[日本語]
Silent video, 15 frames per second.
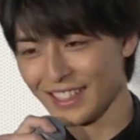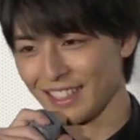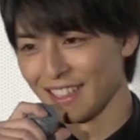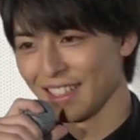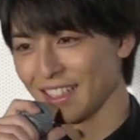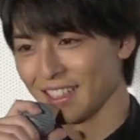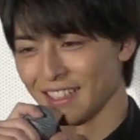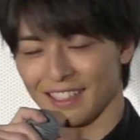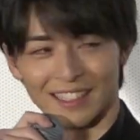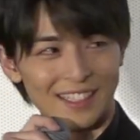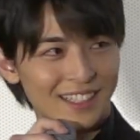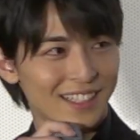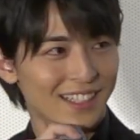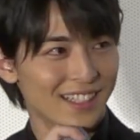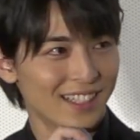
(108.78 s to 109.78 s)
逆に今すご
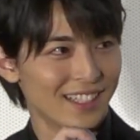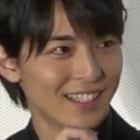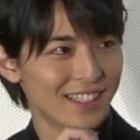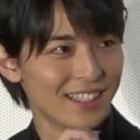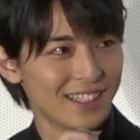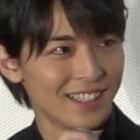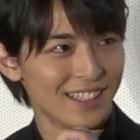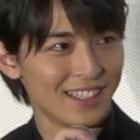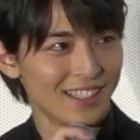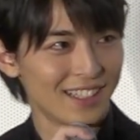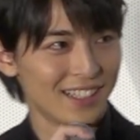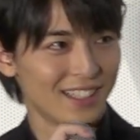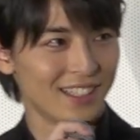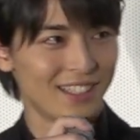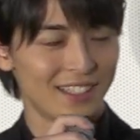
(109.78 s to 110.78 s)
い本気っぽかった感じが
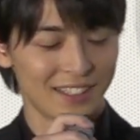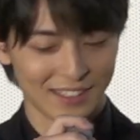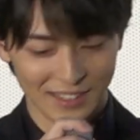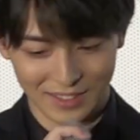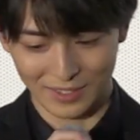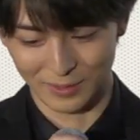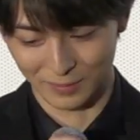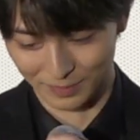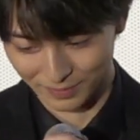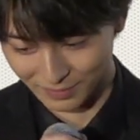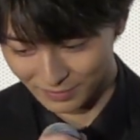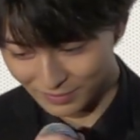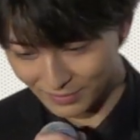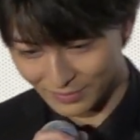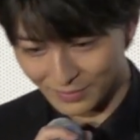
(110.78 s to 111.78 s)
ね
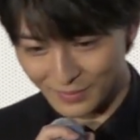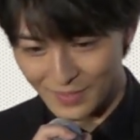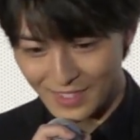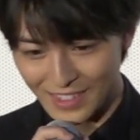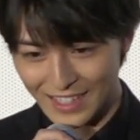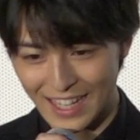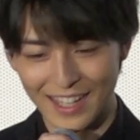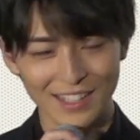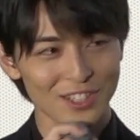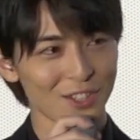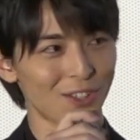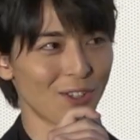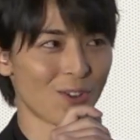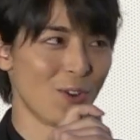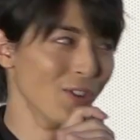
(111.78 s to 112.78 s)
女子いやちょっ
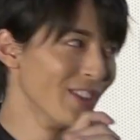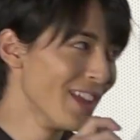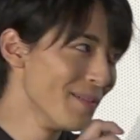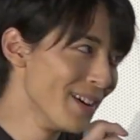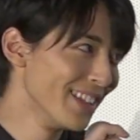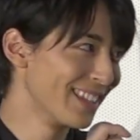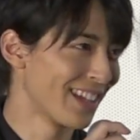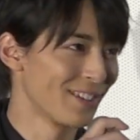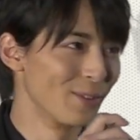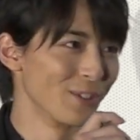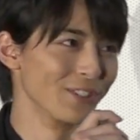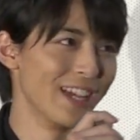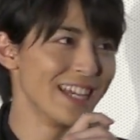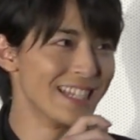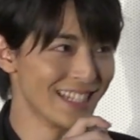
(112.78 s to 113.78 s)
とこんなメンタル僕
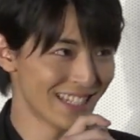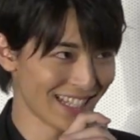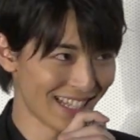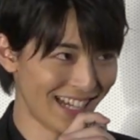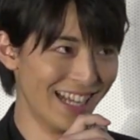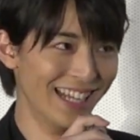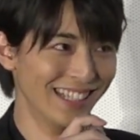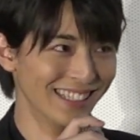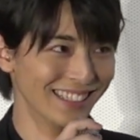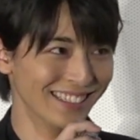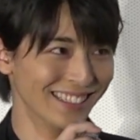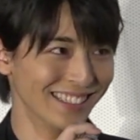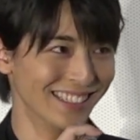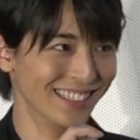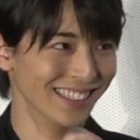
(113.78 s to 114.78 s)
ないですからい
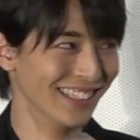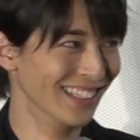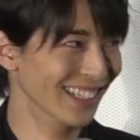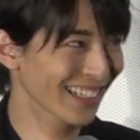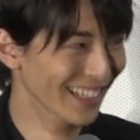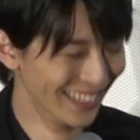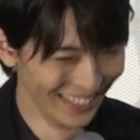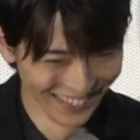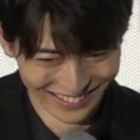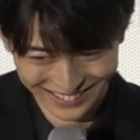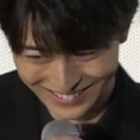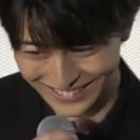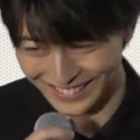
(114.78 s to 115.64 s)
やいいやっ